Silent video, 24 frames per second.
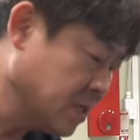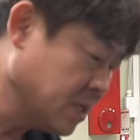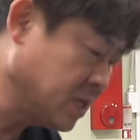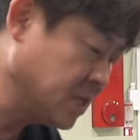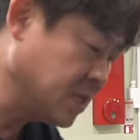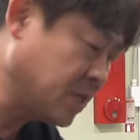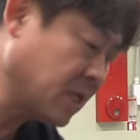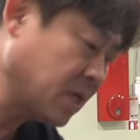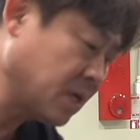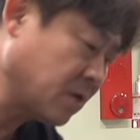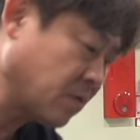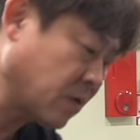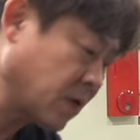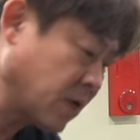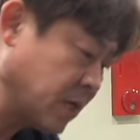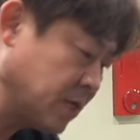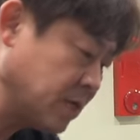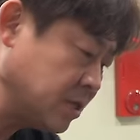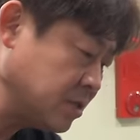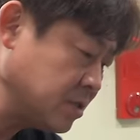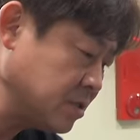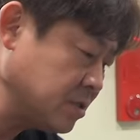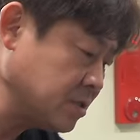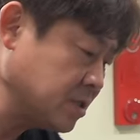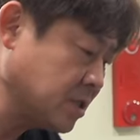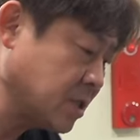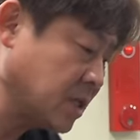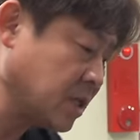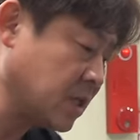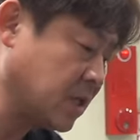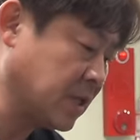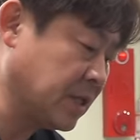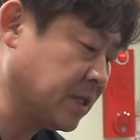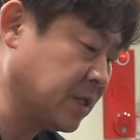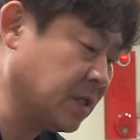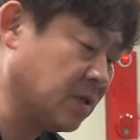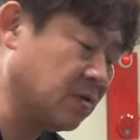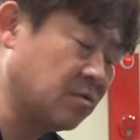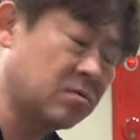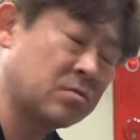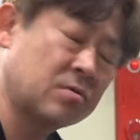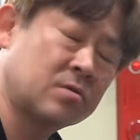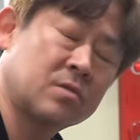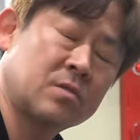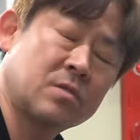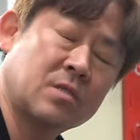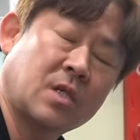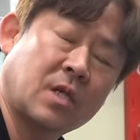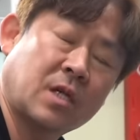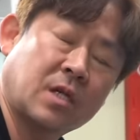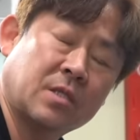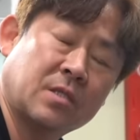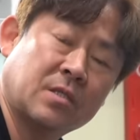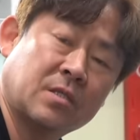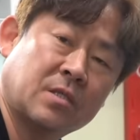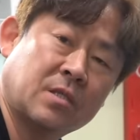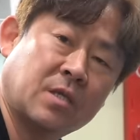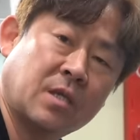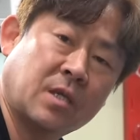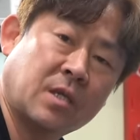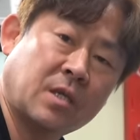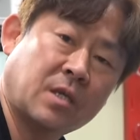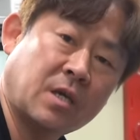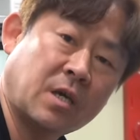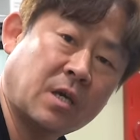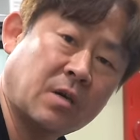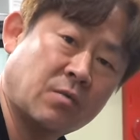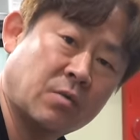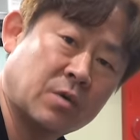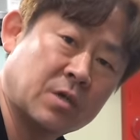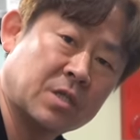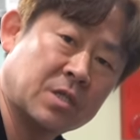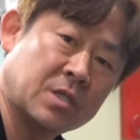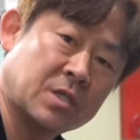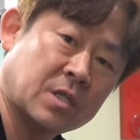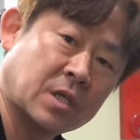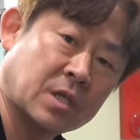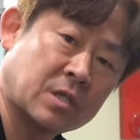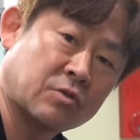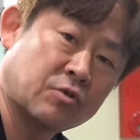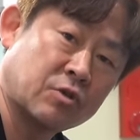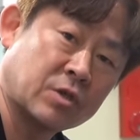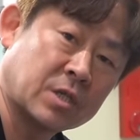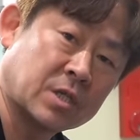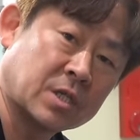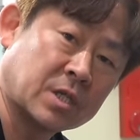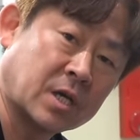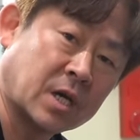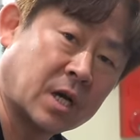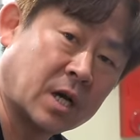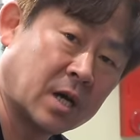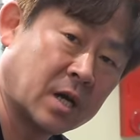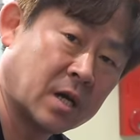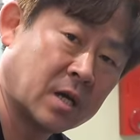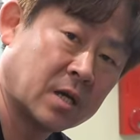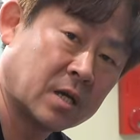이게 과연 차가 안 나오는 데의 원인이 될 수 있을까?